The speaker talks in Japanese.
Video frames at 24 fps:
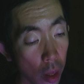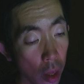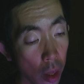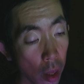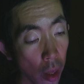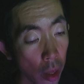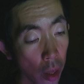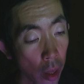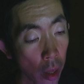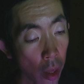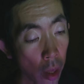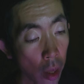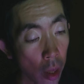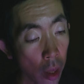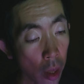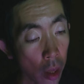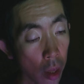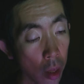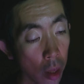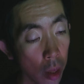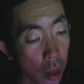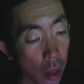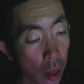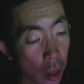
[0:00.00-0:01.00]
いや、
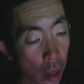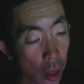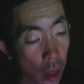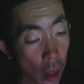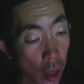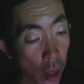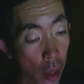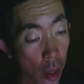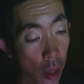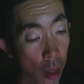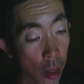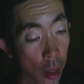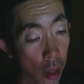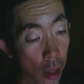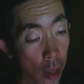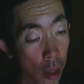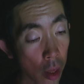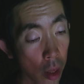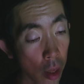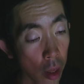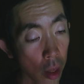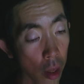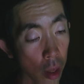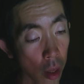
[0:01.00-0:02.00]
稲川さん、
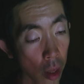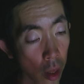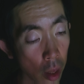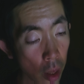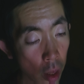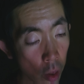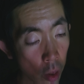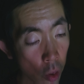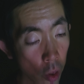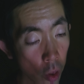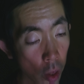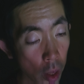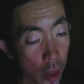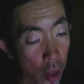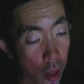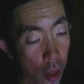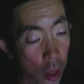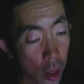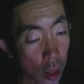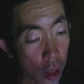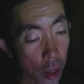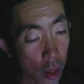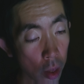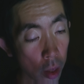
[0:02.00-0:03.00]
出るらしいん
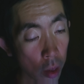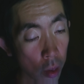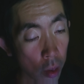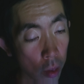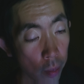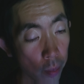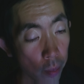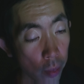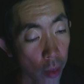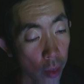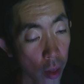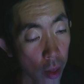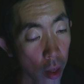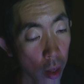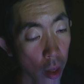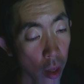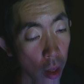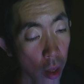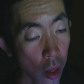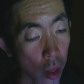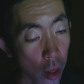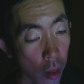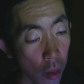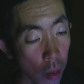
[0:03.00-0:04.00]
ですよ。
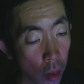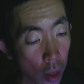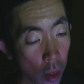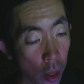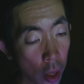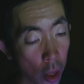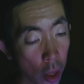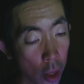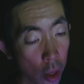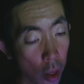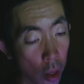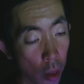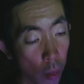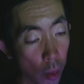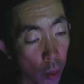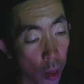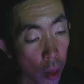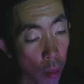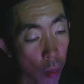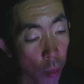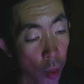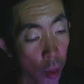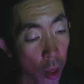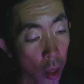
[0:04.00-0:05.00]
私はまだ
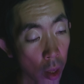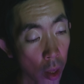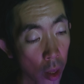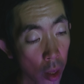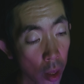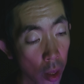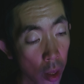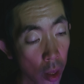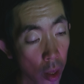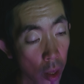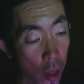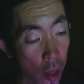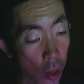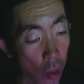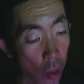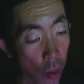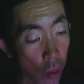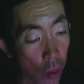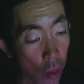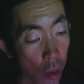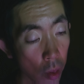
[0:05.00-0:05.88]
見ていないんですけど、